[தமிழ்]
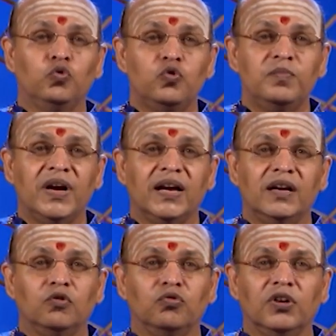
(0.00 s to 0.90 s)

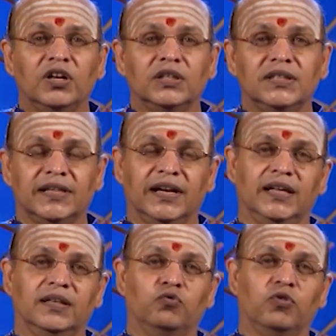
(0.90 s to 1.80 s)
துன்பங்கள் உங்களுக்கு கிடை
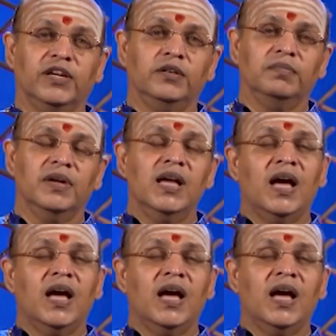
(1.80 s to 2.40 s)
குறையும்